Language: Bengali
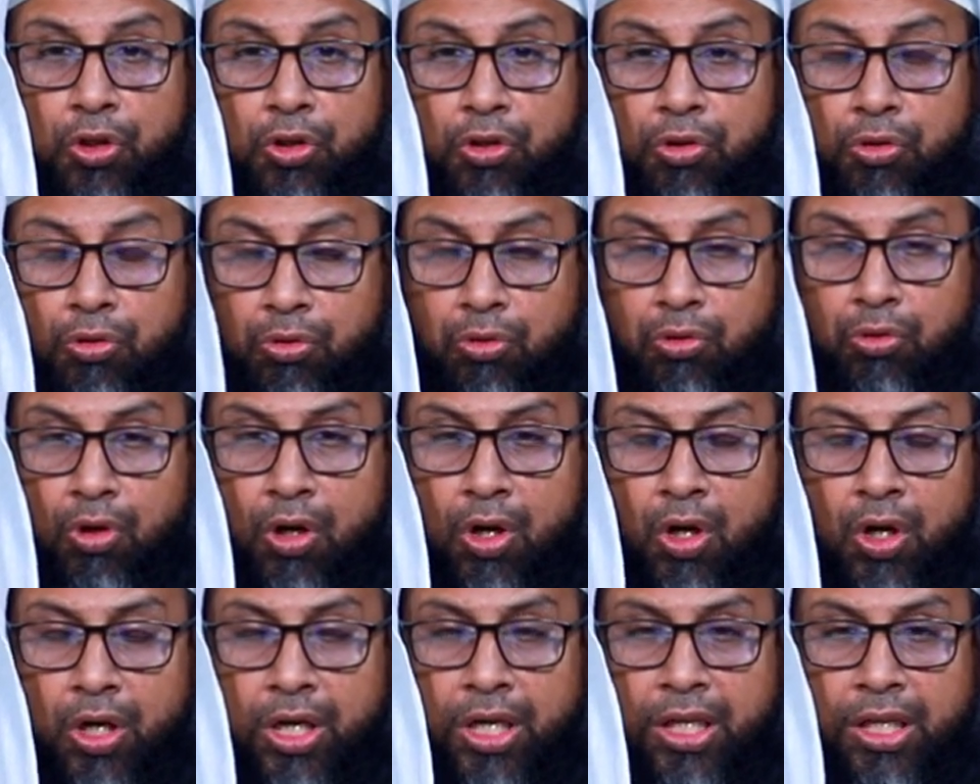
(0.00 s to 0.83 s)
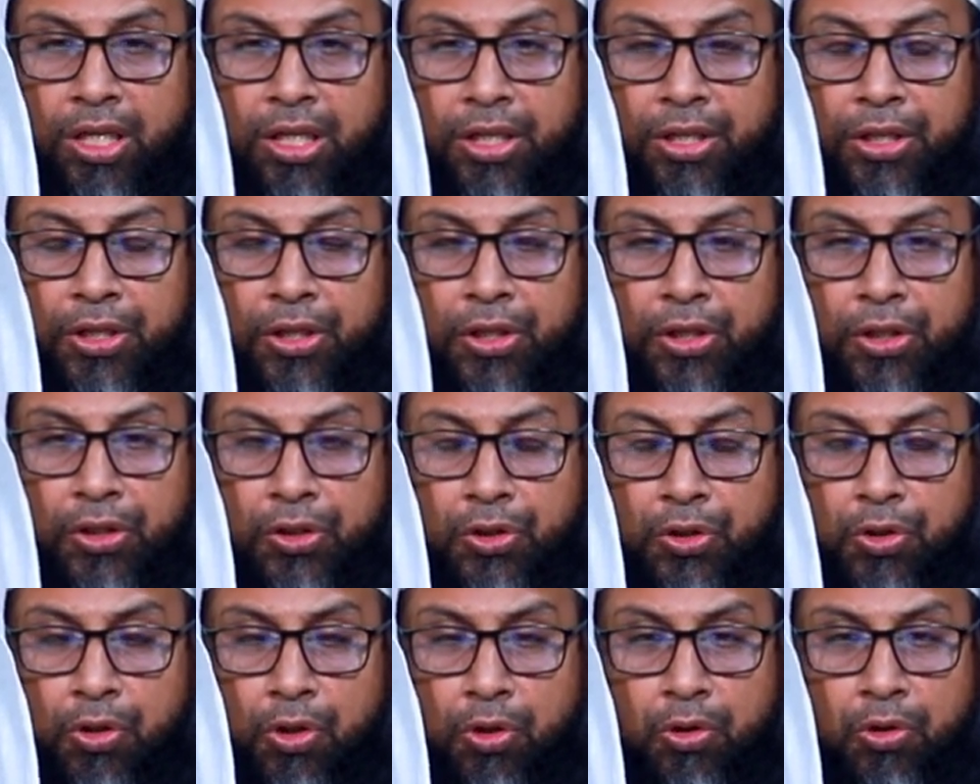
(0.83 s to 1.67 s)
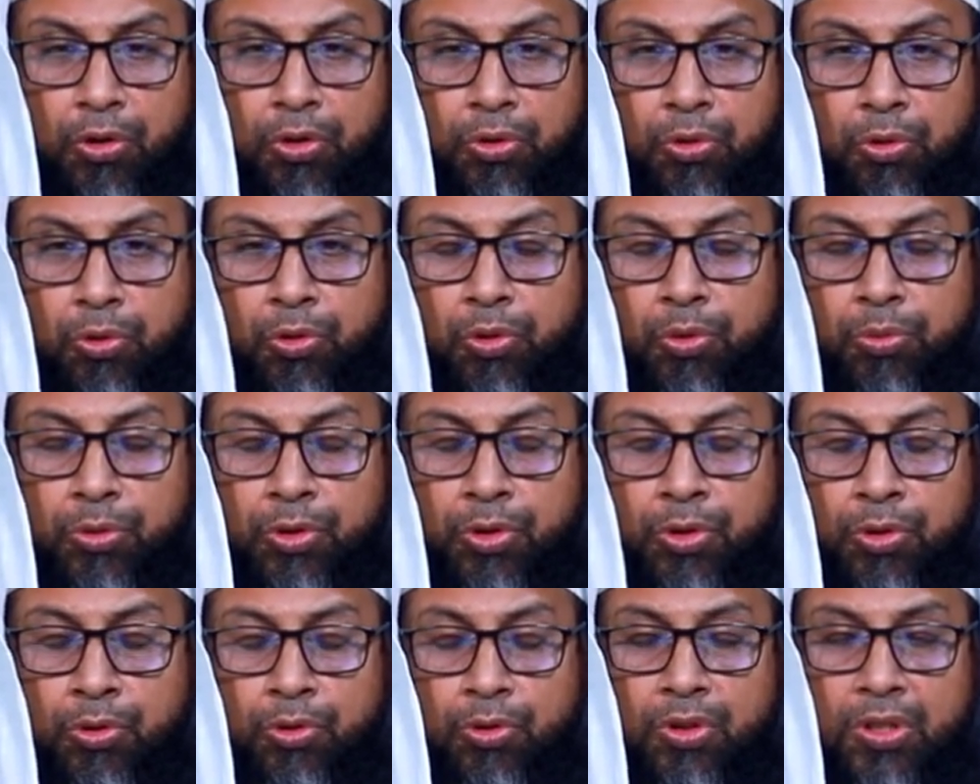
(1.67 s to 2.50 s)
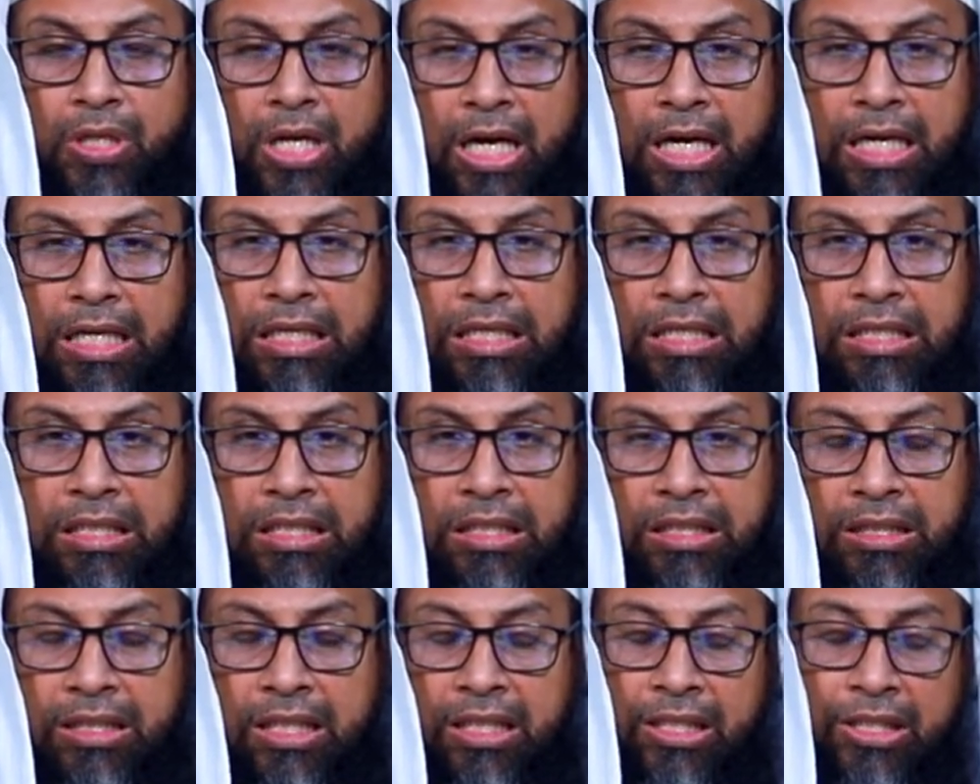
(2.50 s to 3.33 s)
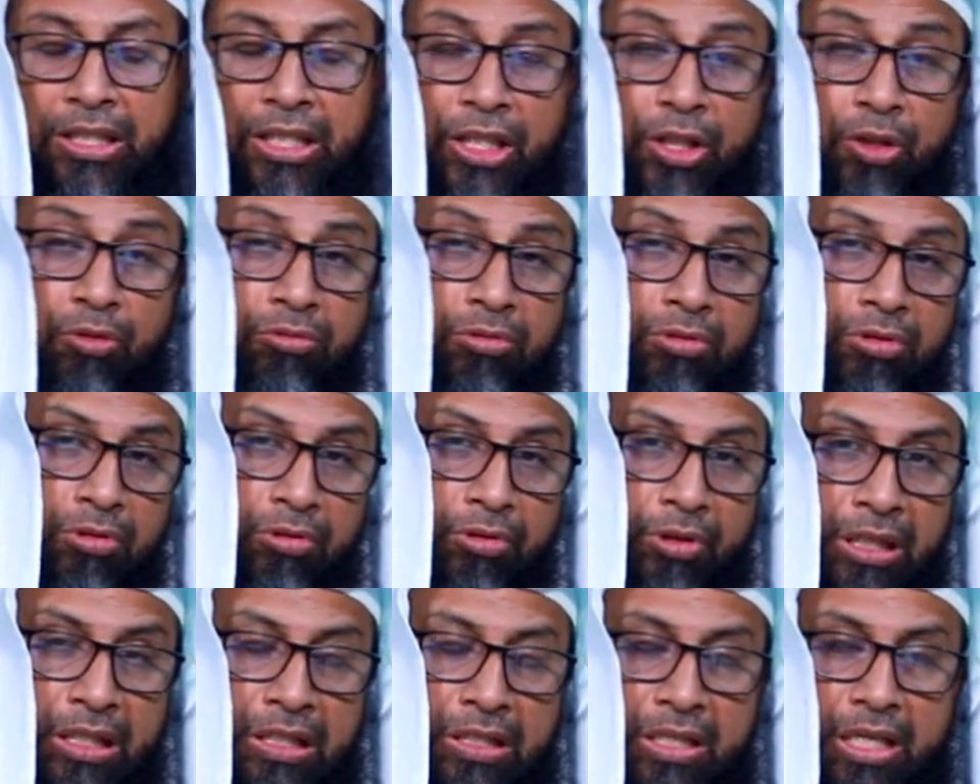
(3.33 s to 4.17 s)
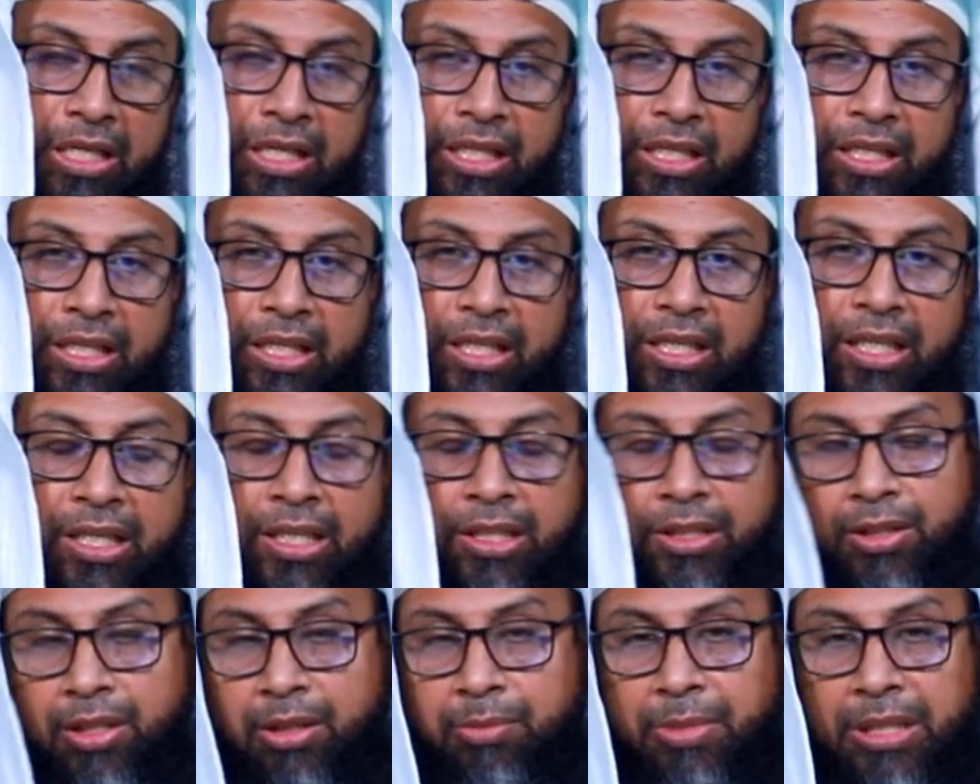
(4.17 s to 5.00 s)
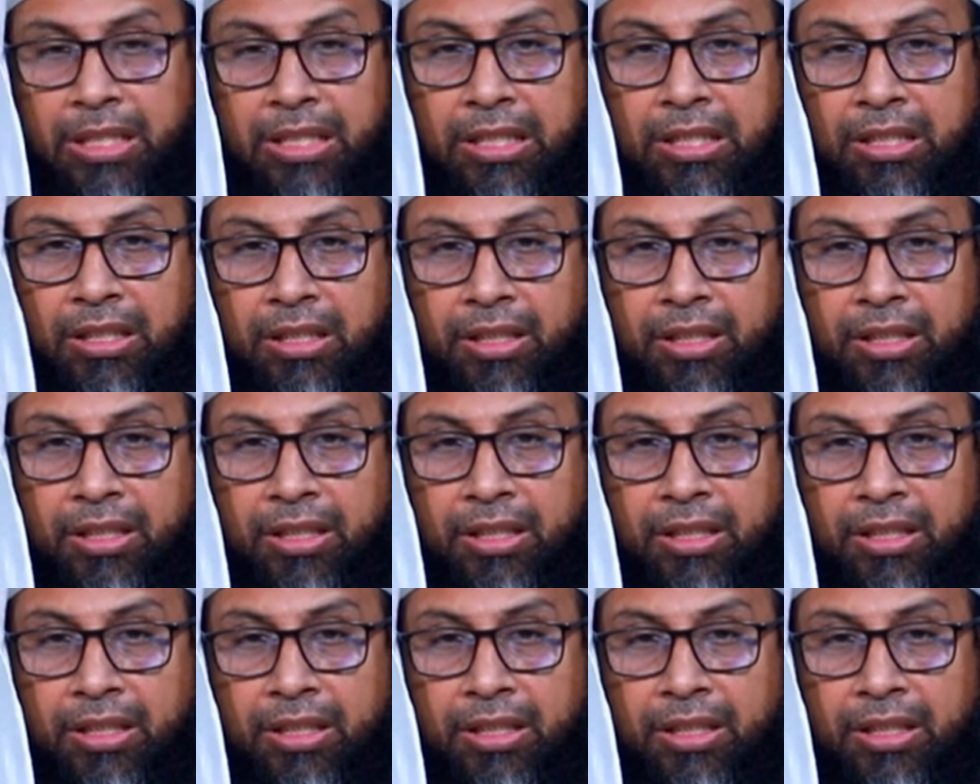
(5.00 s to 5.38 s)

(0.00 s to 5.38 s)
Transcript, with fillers: শুরু হয় যখন কোনো বস্তুর ছায়া তার দ্বিগুণ হয়ে যায় তার মানে